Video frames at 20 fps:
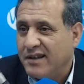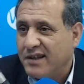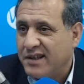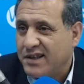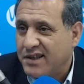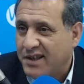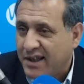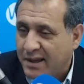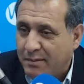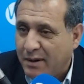
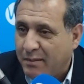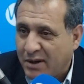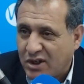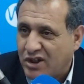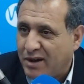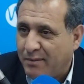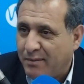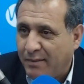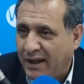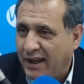صعيبه
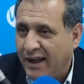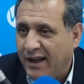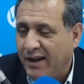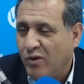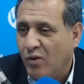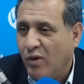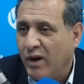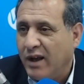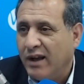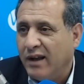برشا معناها
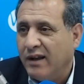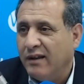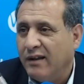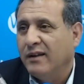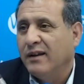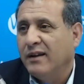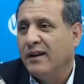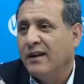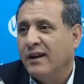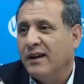
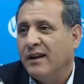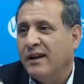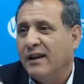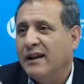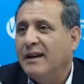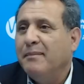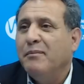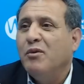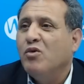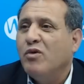
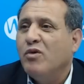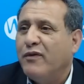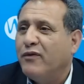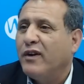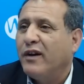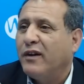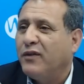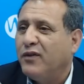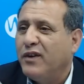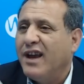ولم
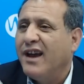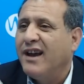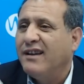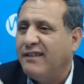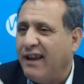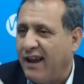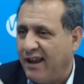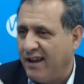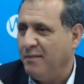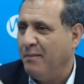نوفق فيها
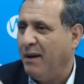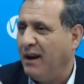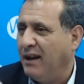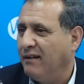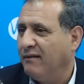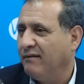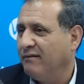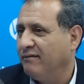دائما